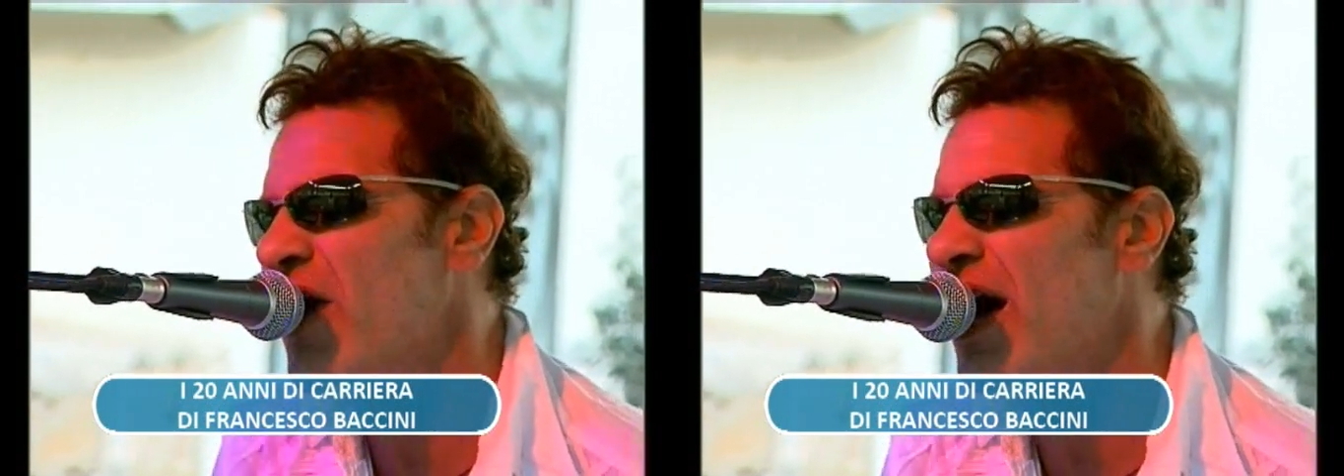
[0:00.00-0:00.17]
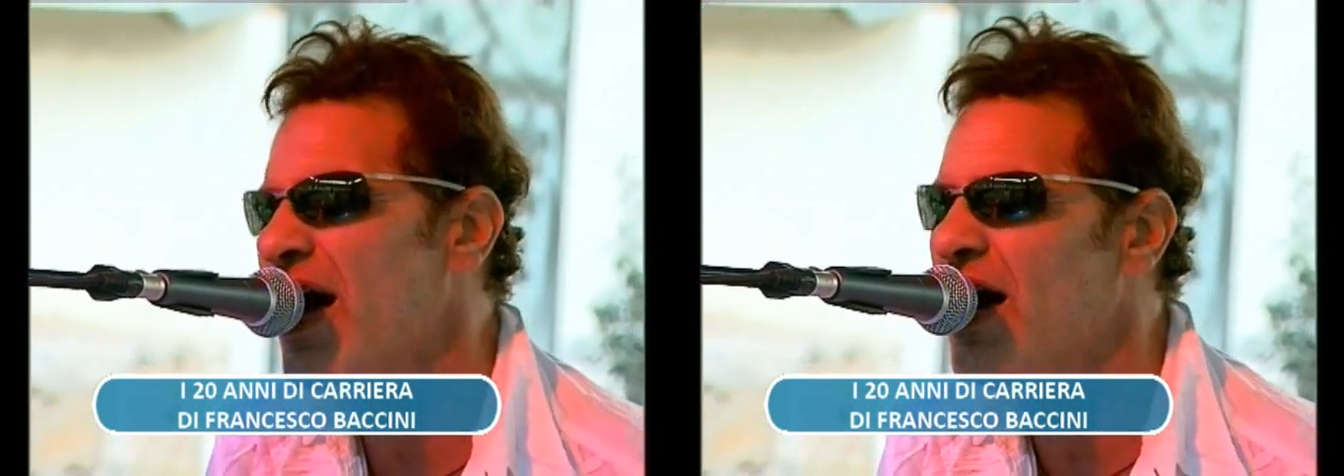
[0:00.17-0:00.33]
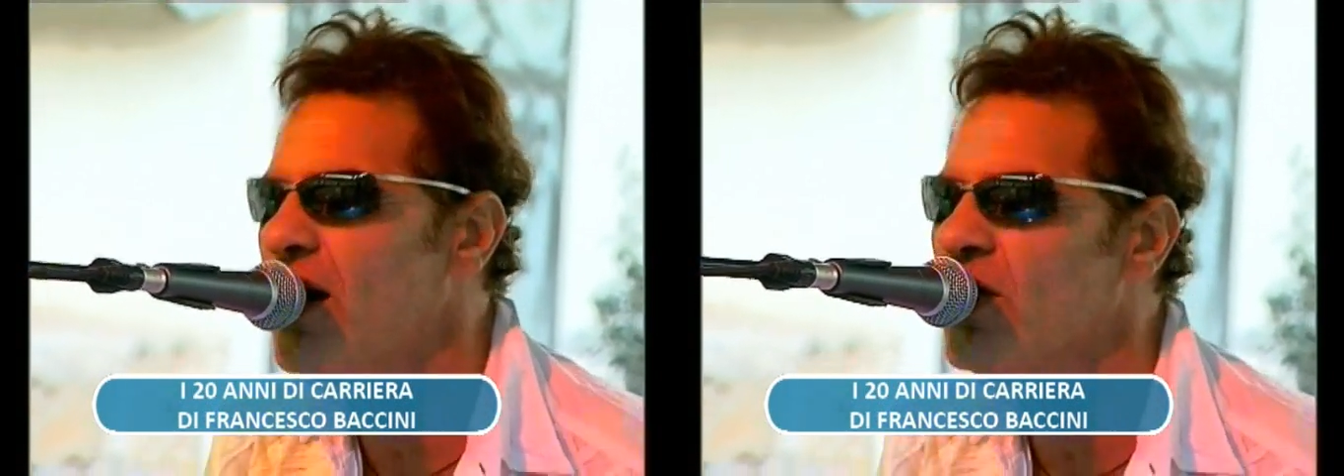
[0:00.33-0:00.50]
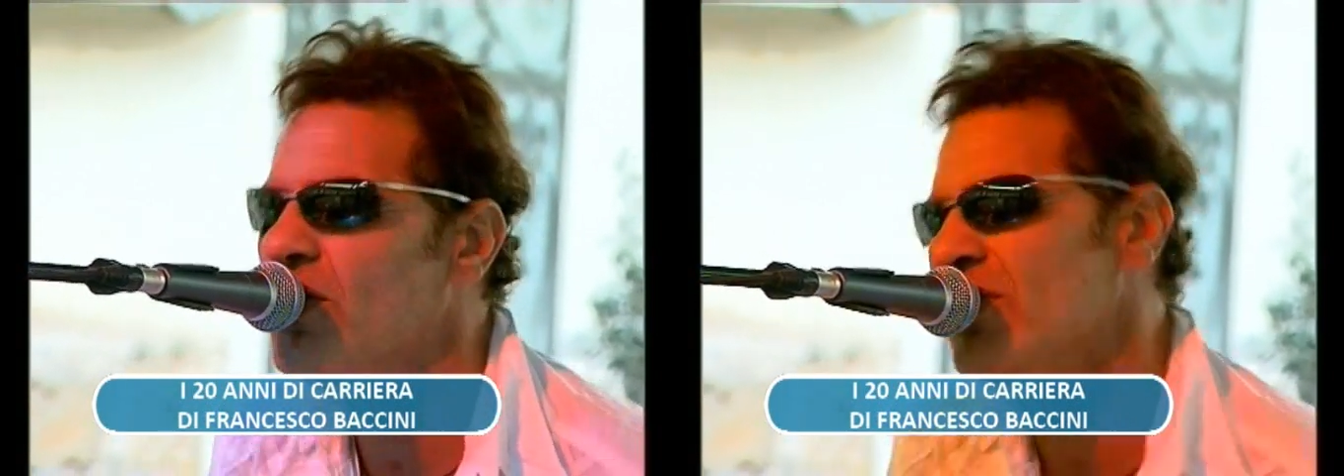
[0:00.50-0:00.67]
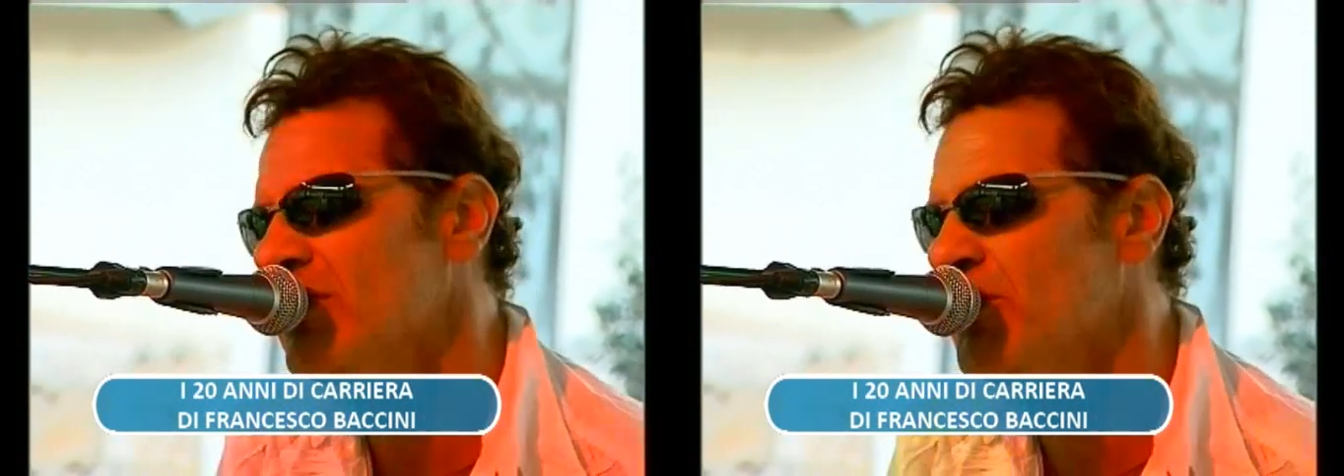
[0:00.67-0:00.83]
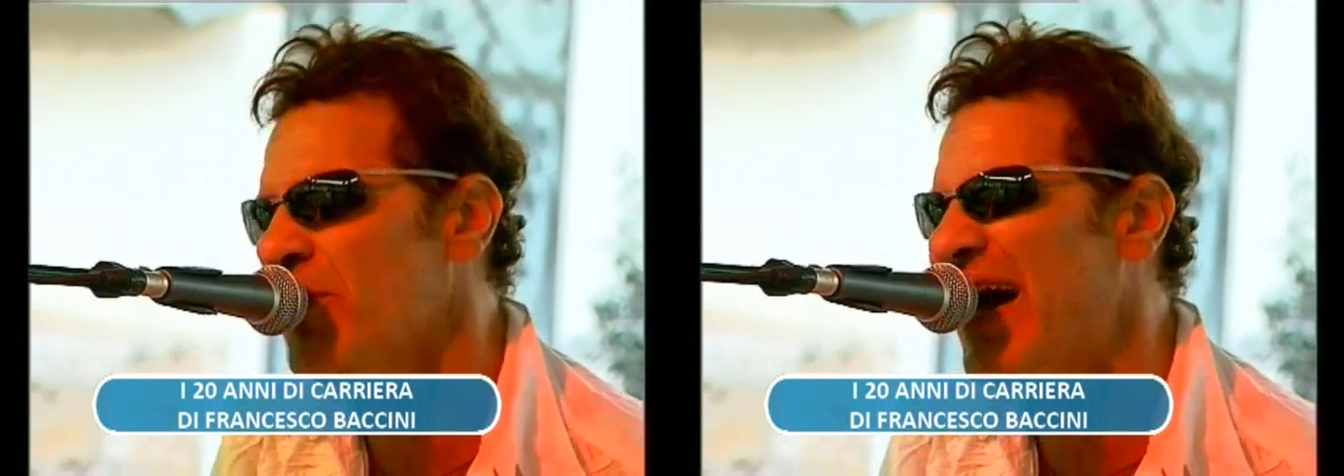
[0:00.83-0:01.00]
infatti in
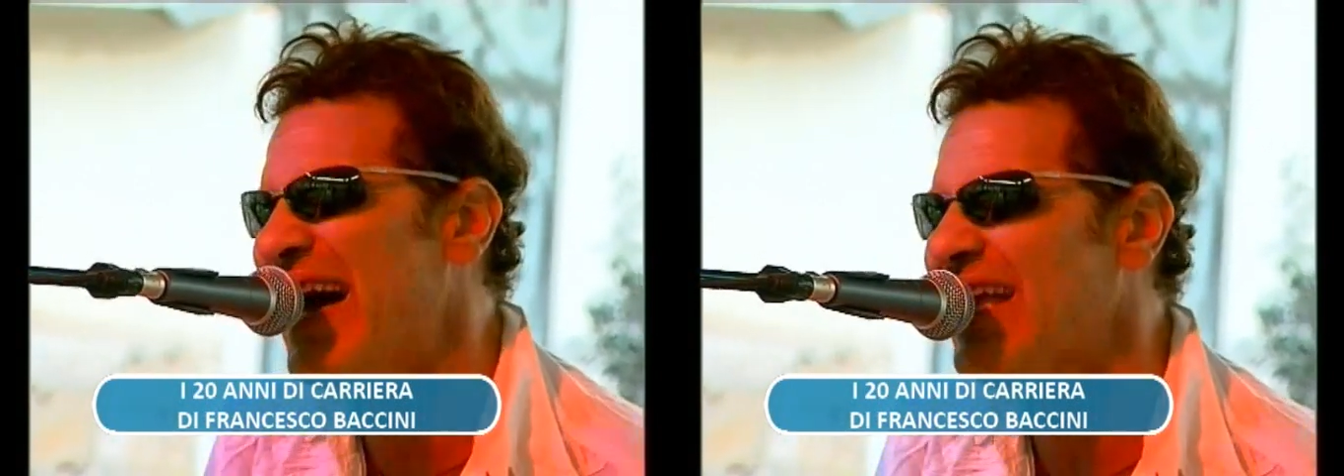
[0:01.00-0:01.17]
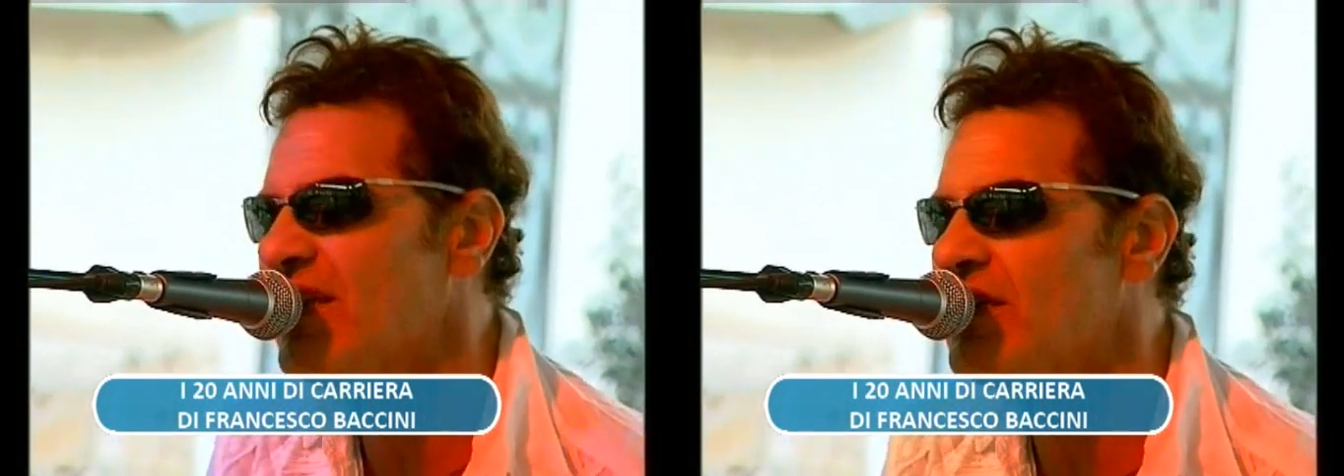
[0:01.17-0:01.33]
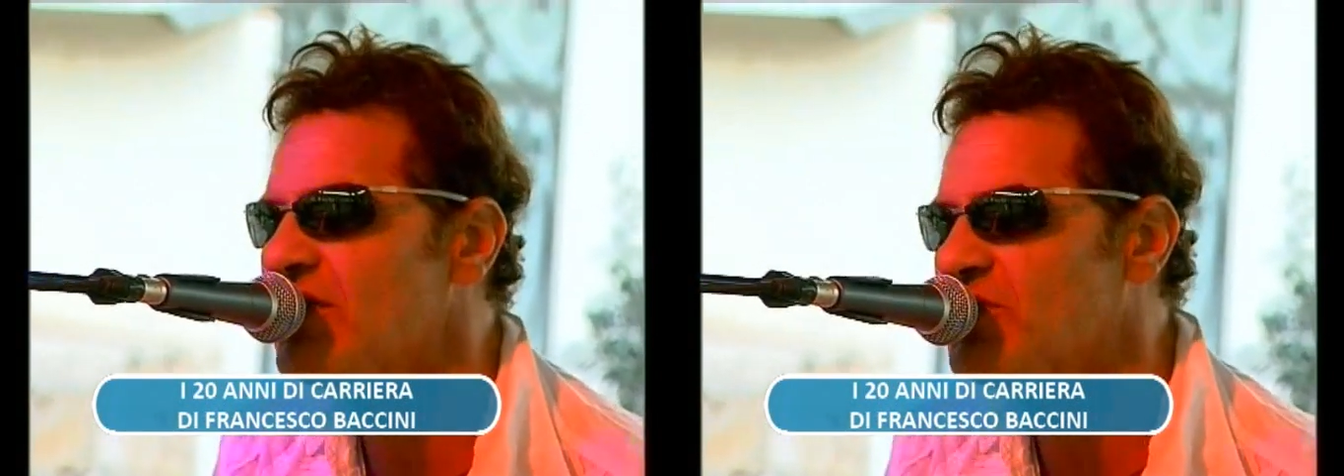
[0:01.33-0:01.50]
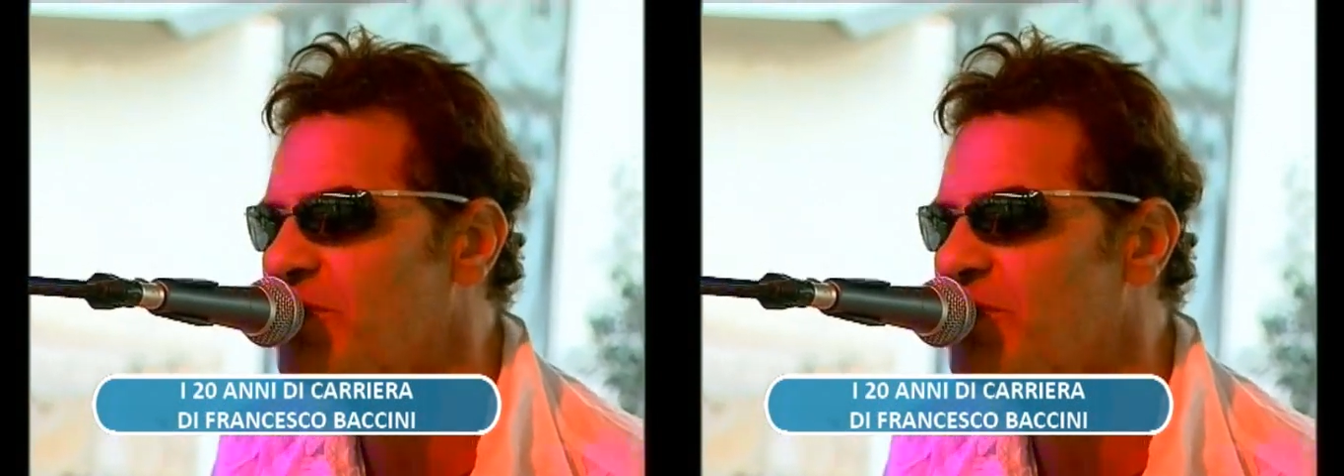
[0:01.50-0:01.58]
questi ultimi tre